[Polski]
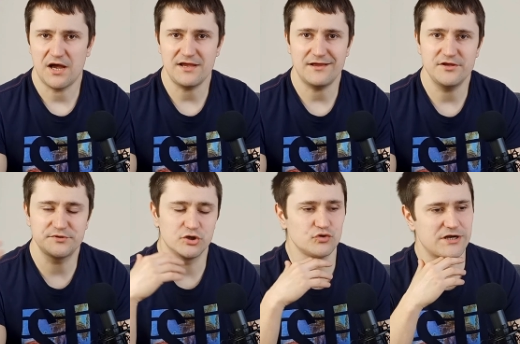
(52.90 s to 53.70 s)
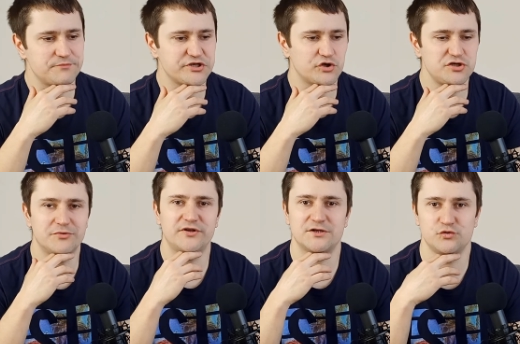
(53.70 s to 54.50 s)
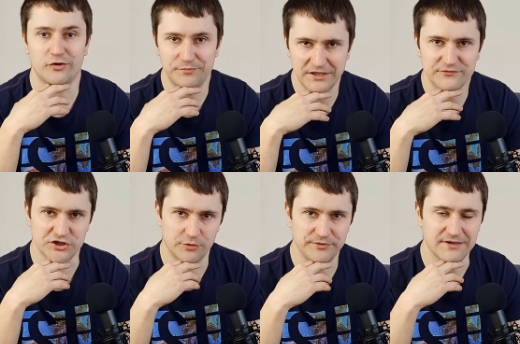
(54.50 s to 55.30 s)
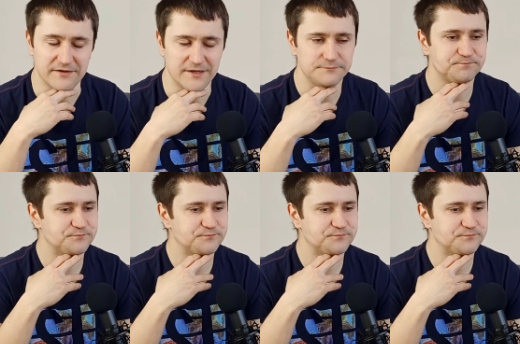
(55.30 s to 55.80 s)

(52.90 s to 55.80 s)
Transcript: A ja nie przedłużam, przechodzimy od razu do pierwszego pytania.